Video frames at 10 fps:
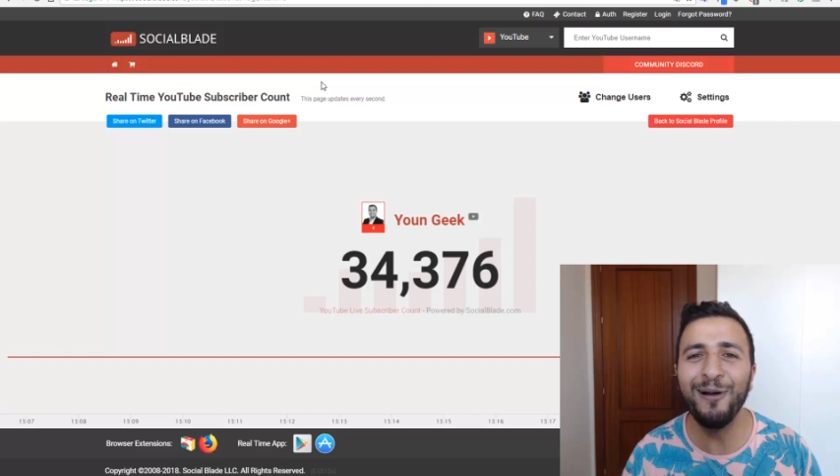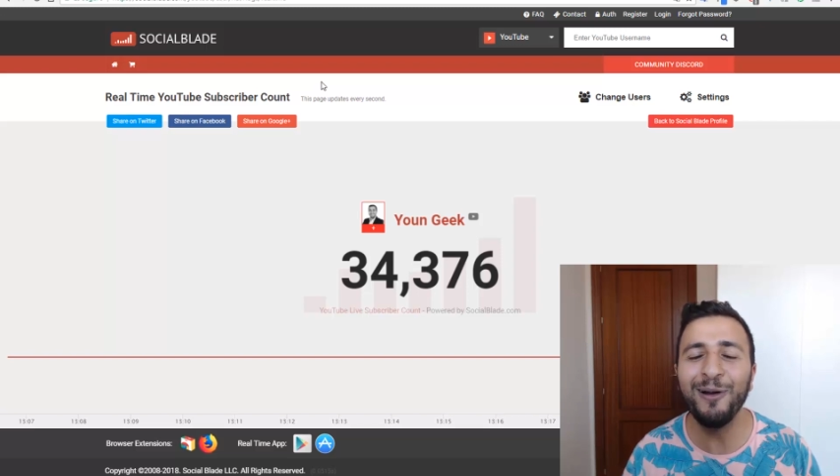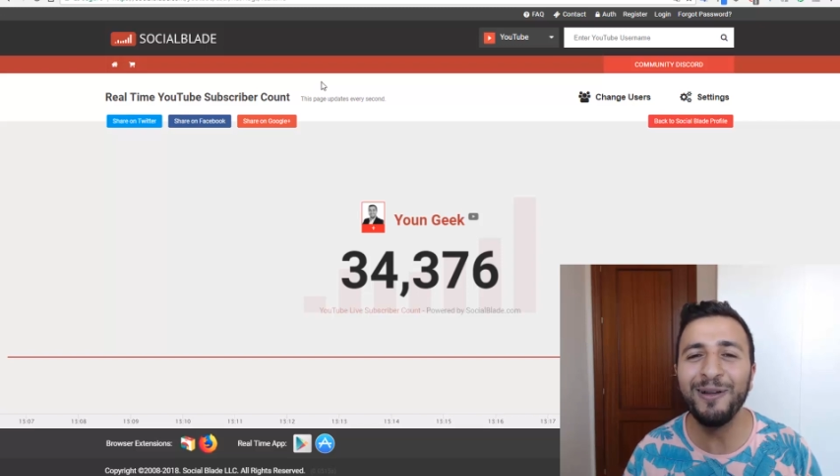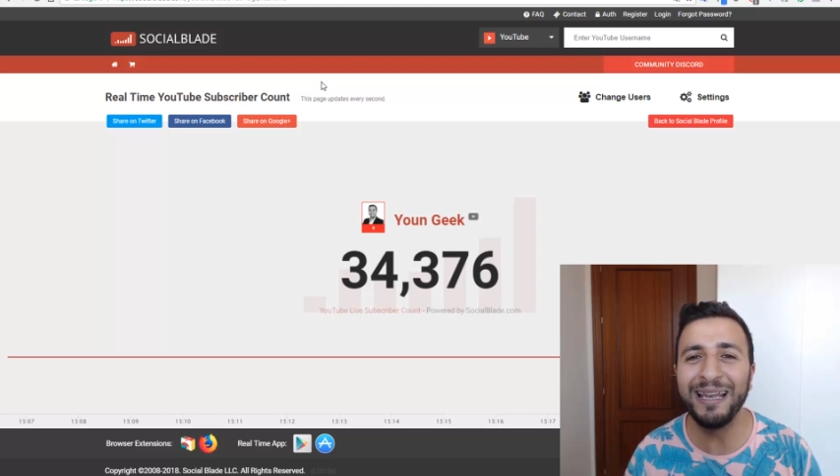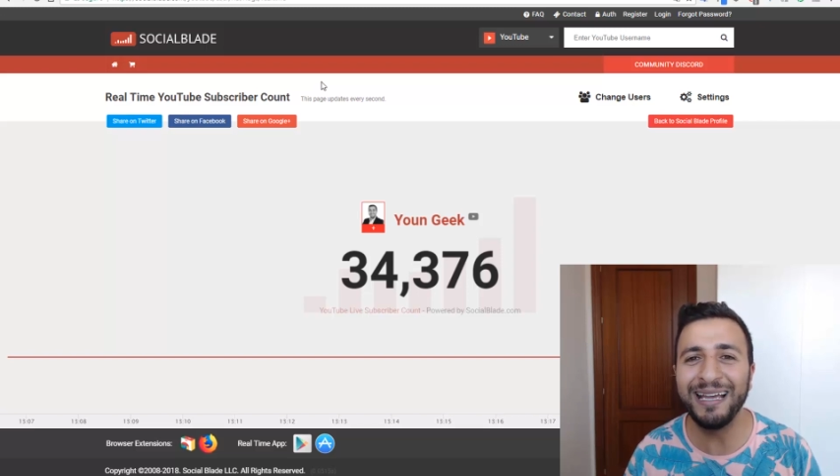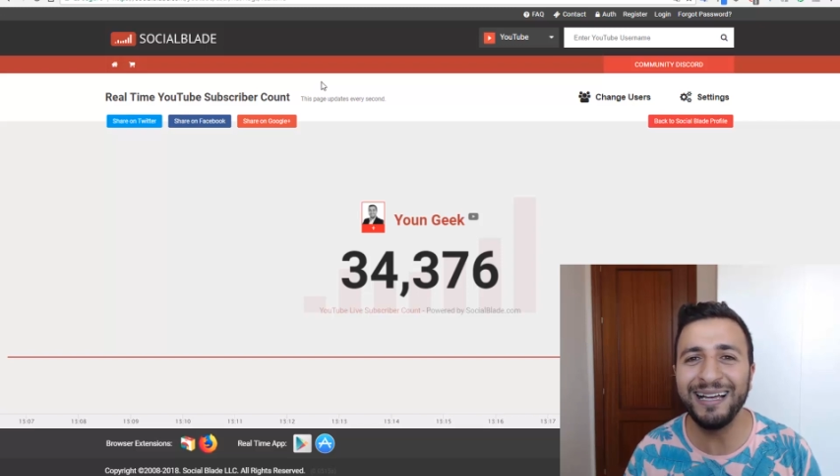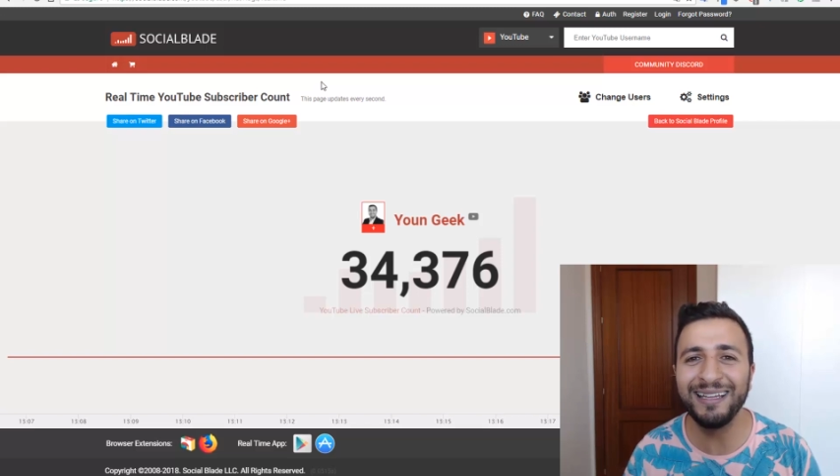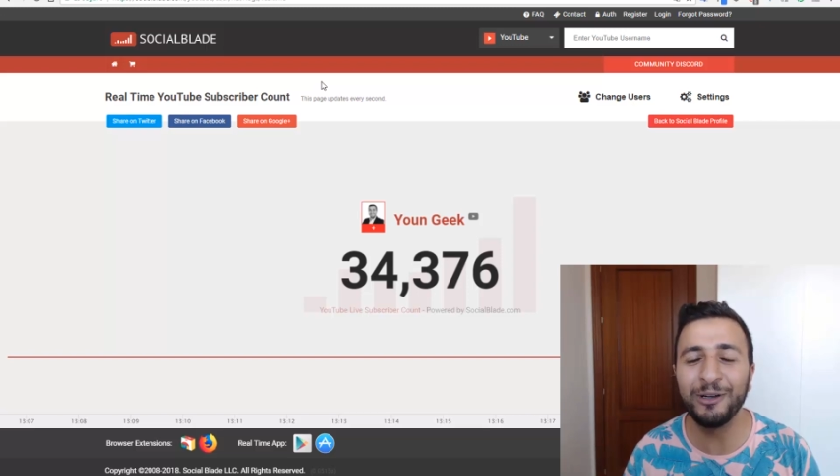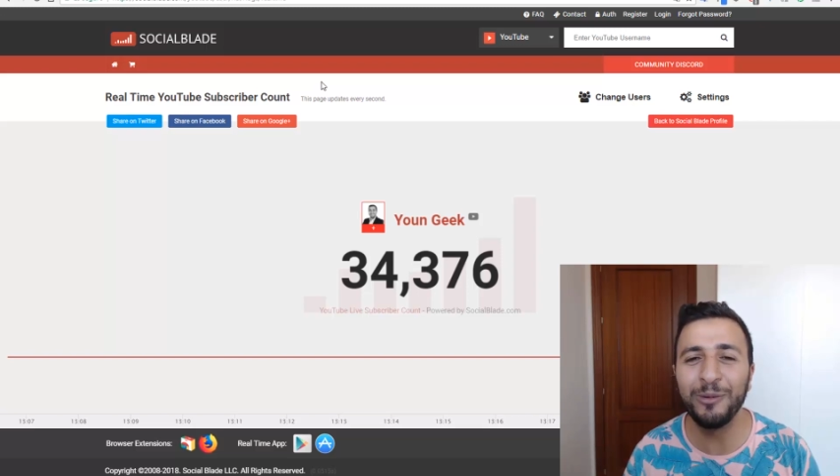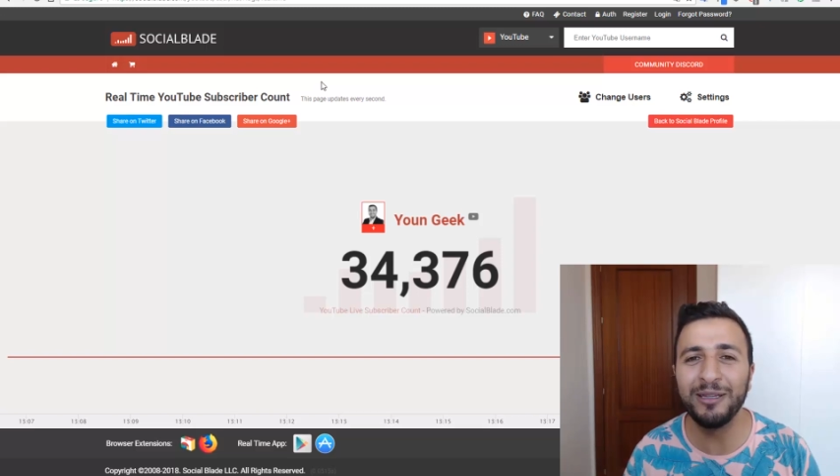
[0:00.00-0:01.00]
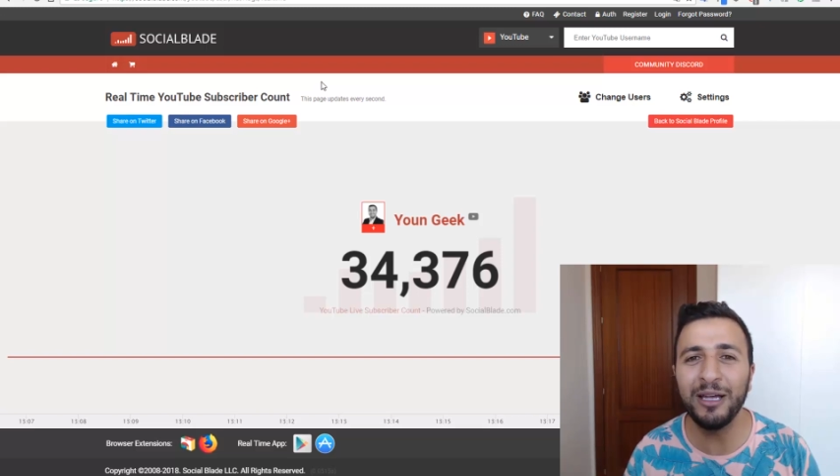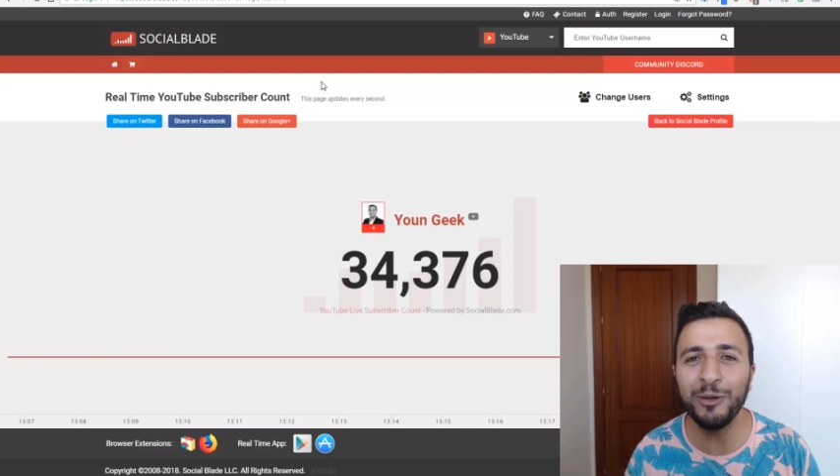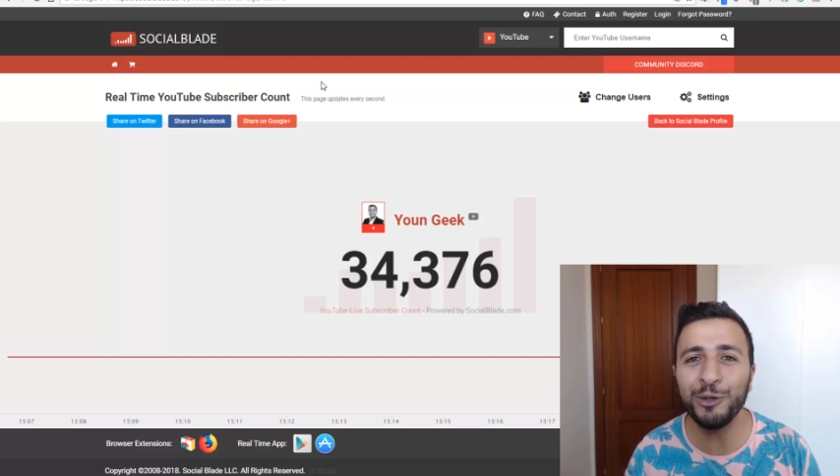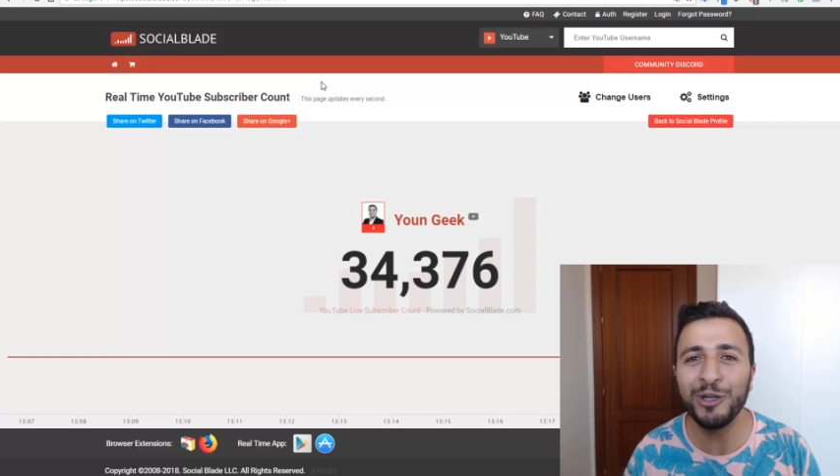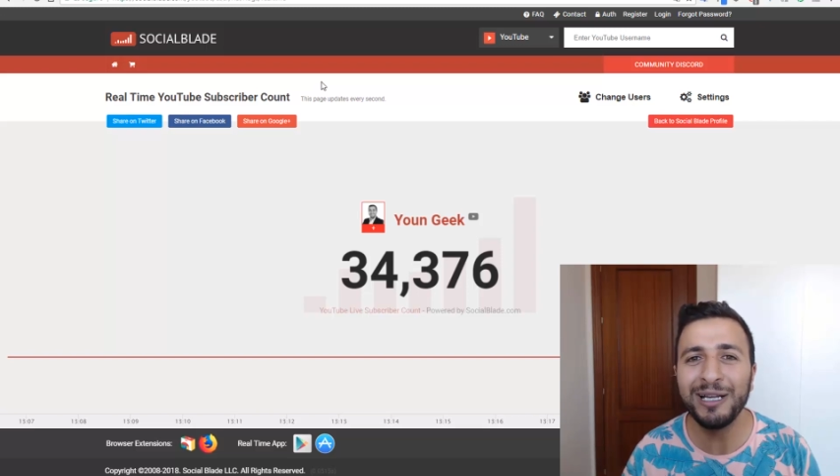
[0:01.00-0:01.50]
abajo en la caja de
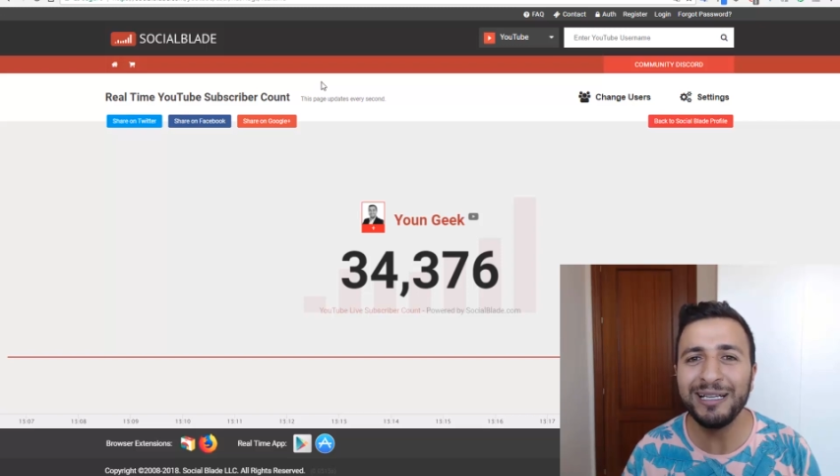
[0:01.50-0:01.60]
comentarios.